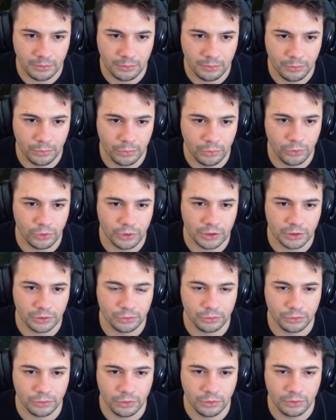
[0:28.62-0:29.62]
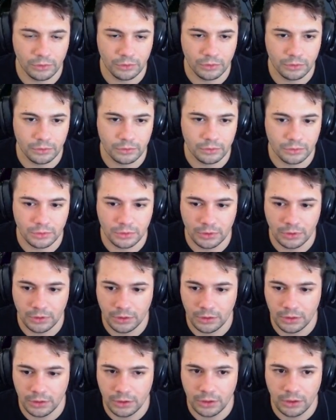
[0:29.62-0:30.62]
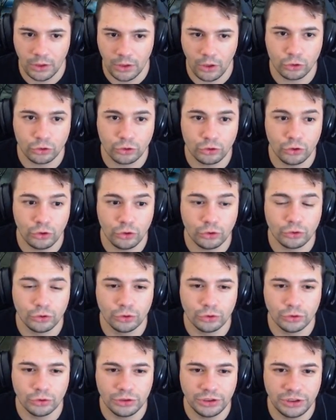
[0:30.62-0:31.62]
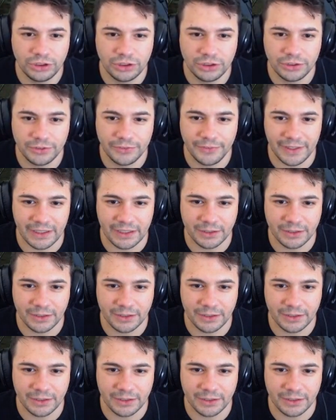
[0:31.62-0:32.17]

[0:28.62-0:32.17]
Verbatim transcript: poi lo catturo. Ho solo 12 sfere,